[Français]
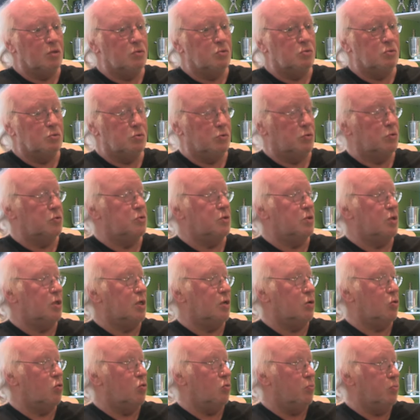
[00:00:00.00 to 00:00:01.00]
tout ce que
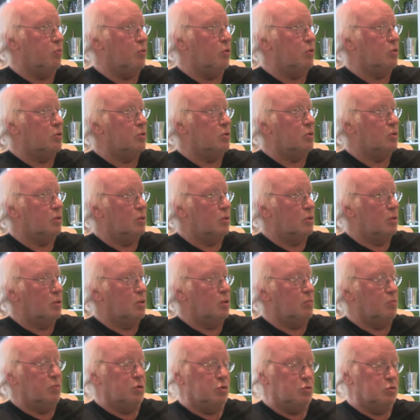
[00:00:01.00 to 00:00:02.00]
ça comporte,
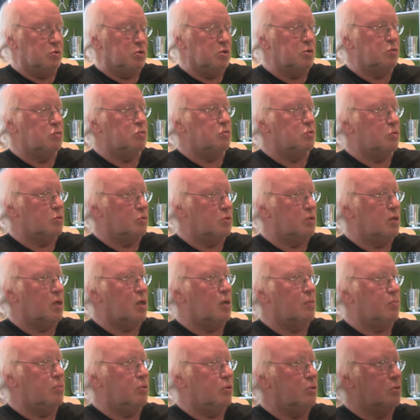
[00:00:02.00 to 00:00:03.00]
mais aussi tout ce que ça
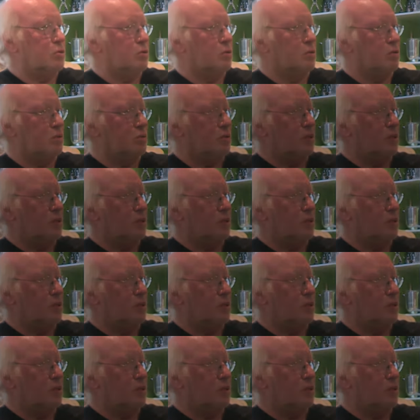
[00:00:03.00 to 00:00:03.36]
rapporte.